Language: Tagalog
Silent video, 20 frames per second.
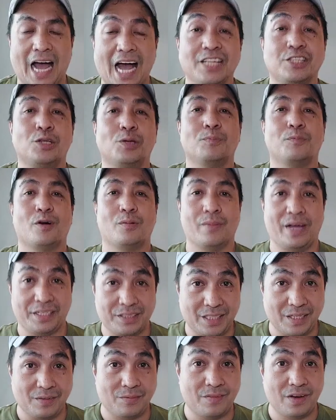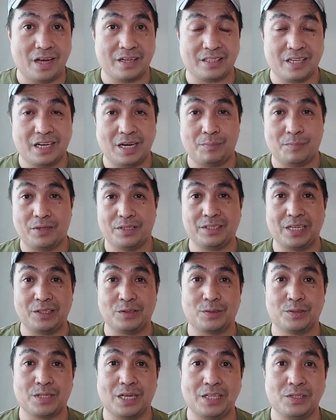At yung pong mixing vlog na na-present
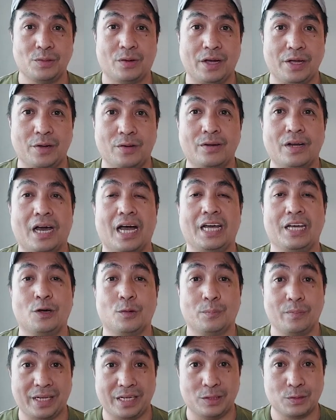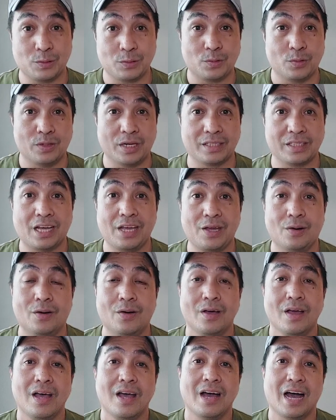ko sa inyo ngayon, I hope may natutunan kayo.